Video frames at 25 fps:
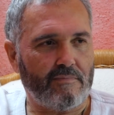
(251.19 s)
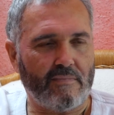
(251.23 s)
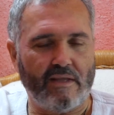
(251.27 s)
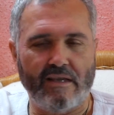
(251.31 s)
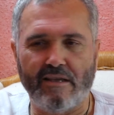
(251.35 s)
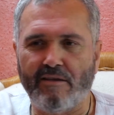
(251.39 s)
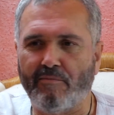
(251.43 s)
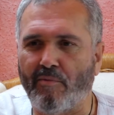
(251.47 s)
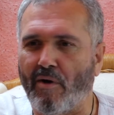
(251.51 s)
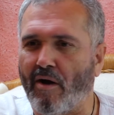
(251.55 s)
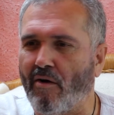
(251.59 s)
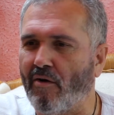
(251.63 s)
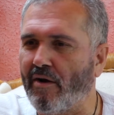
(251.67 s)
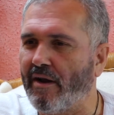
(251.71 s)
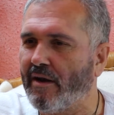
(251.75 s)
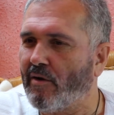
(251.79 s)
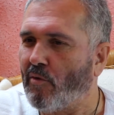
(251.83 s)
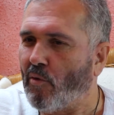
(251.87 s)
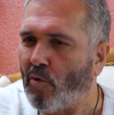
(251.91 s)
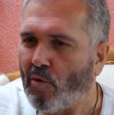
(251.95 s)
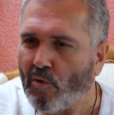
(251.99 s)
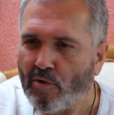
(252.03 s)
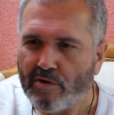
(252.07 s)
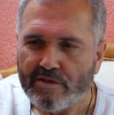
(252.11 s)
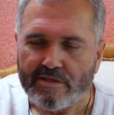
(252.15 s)
Ich war auch
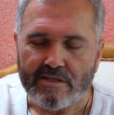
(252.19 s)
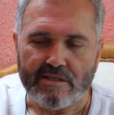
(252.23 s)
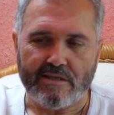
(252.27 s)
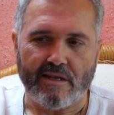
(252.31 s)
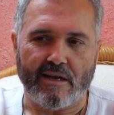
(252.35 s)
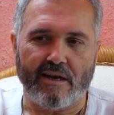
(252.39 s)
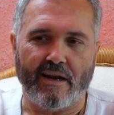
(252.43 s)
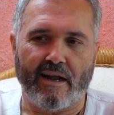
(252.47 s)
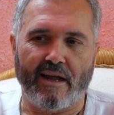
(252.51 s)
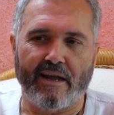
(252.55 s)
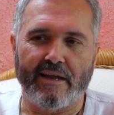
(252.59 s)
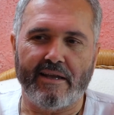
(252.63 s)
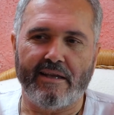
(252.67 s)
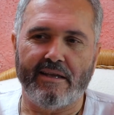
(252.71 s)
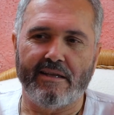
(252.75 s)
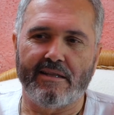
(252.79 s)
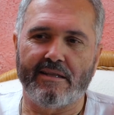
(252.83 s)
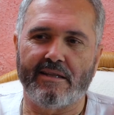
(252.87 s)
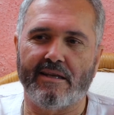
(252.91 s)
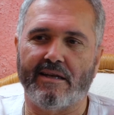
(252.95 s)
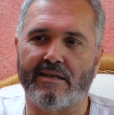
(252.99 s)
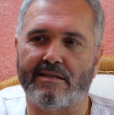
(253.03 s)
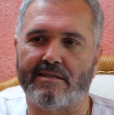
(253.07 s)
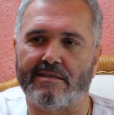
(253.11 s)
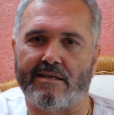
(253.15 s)
in Österreich
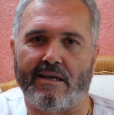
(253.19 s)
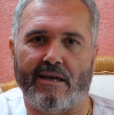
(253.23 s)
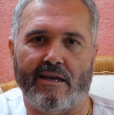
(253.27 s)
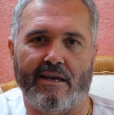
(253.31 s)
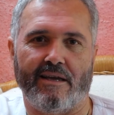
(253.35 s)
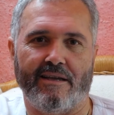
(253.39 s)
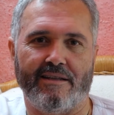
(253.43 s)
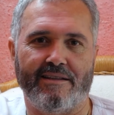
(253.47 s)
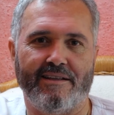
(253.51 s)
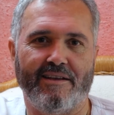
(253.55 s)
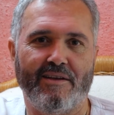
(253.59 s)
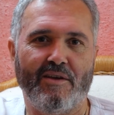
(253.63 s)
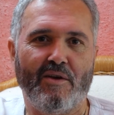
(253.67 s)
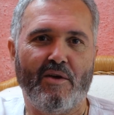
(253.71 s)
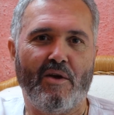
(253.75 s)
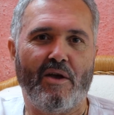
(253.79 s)
in der Zeit